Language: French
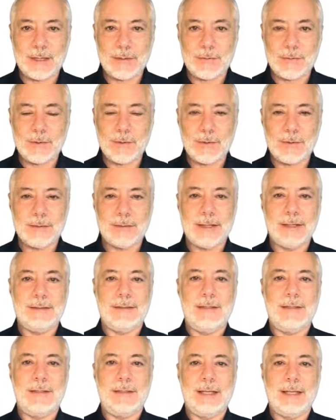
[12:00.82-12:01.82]
un nouveau
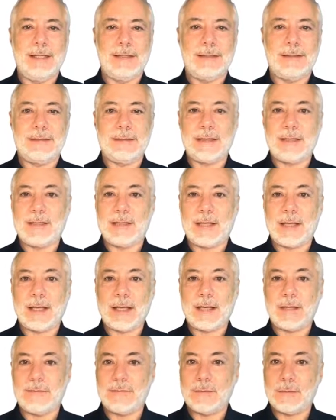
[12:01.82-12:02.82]
contexte de maladie
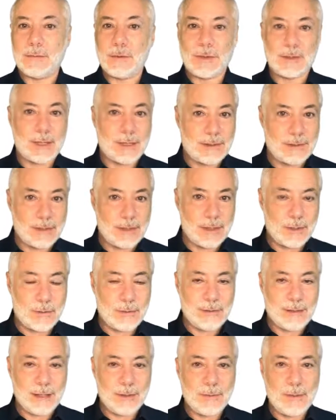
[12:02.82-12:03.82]
similaire à la fibromyalgie et
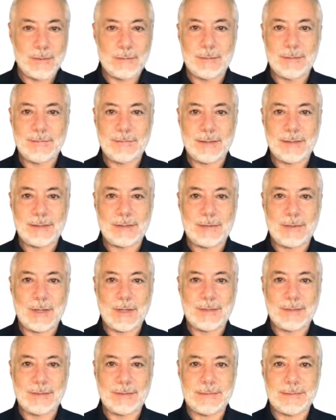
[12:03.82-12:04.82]
au syndrome de fatigue
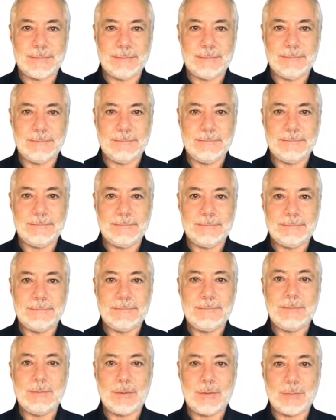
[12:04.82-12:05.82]
chronique
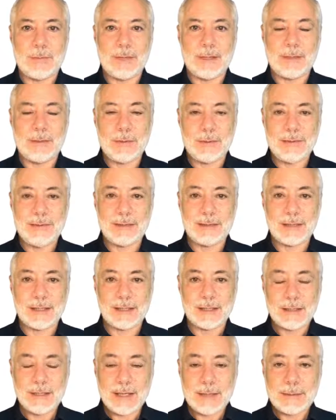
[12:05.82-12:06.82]
on doit les
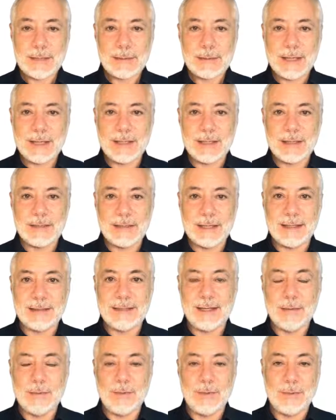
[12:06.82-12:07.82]
considérer de la même manière qu'un
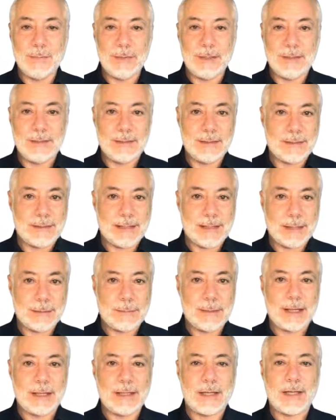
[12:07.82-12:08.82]
syndrome, qui n'est
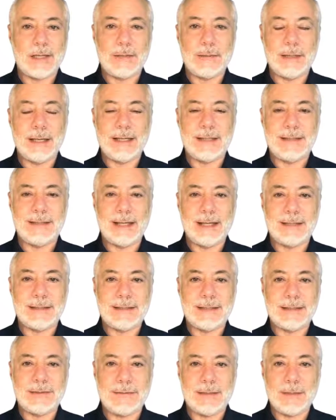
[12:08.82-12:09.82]
pas lié à une maladie
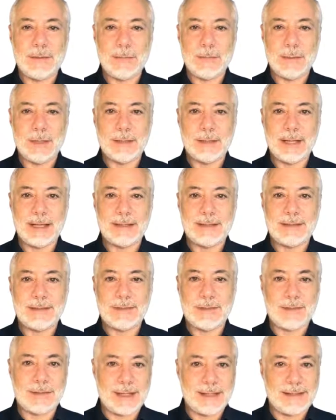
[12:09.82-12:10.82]
active, une maladie
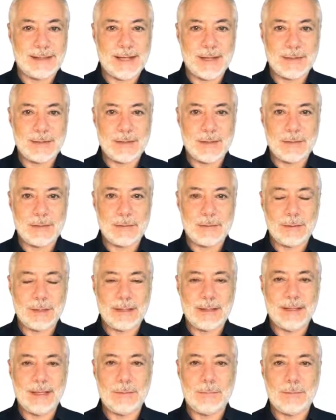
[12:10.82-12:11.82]
sous-jacente,
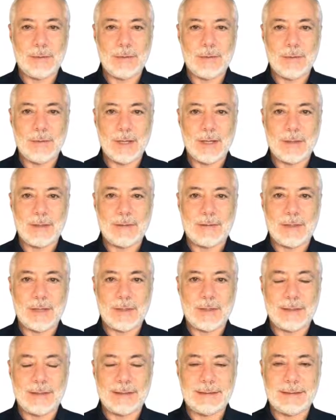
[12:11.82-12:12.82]
mais qui est plutôt un
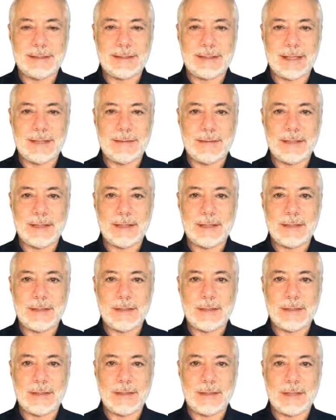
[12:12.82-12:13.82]
ensemble de séquelles
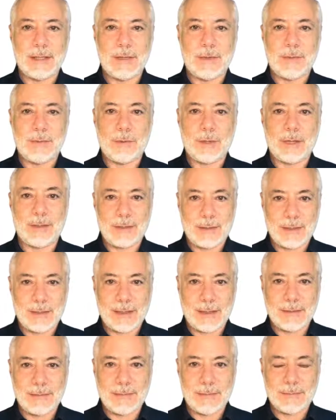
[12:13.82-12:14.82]
réelles, que l'on doit
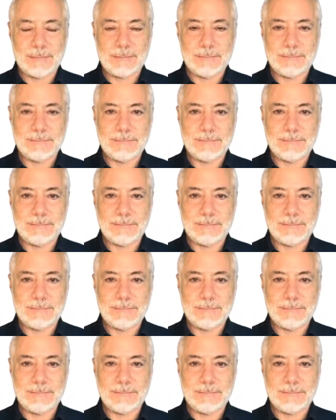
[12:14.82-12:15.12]
reconnaître.